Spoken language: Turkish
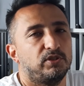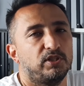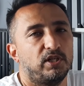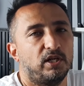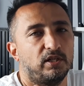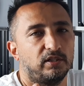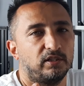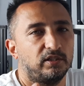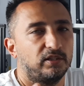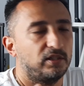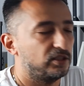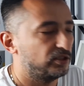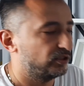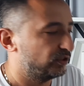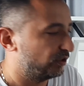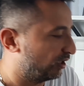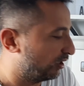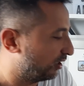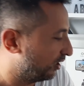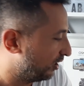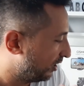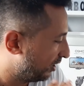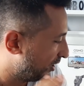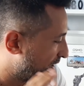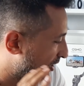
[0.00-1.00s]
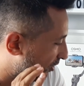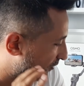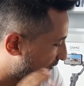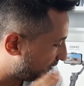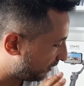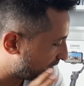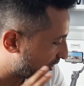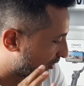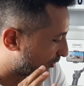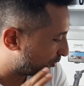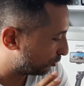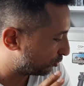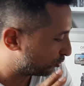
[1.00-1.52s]
şey arkadaşlar.
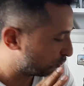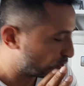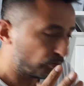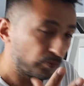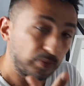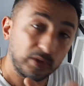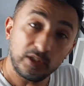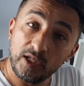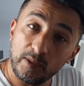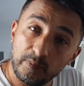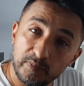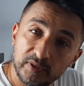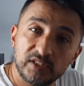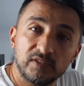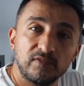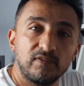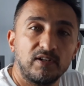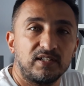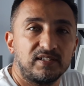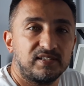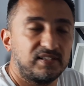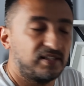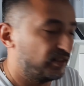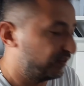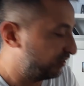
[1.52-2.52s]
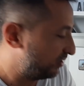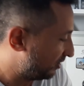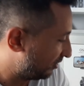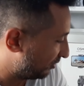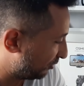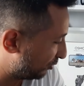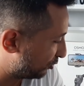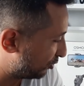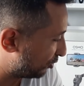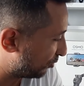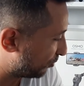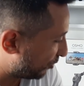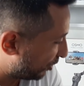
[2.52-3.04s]
Ve küçük bir yapısı var zaten.
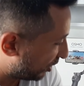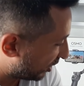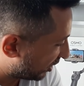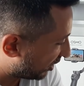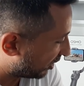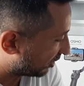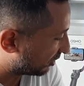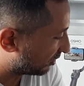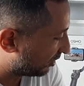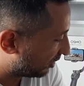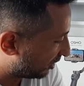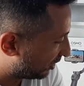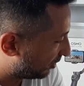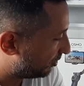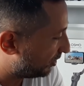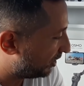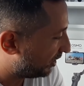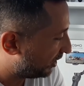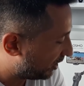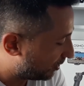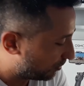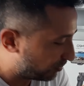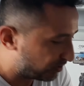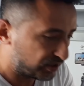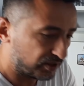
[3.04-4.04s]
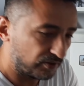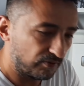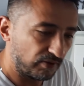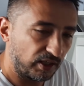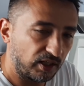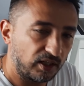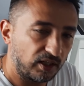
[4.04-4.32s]
Küçük böyle katlanabilir yapısı var